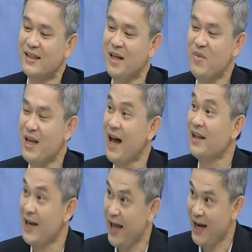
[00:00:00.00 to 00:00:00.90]
ท่านมีกา
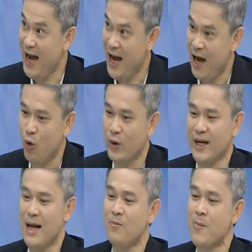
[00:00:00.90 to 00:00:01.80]
รถแถลงข่าว
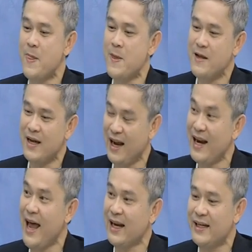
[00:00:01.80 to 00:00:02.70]
นะครับครั้ง
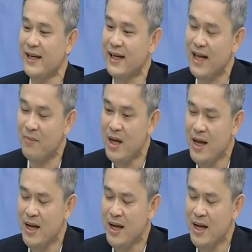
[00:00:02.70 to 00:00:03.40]
แรกเลยนะครับ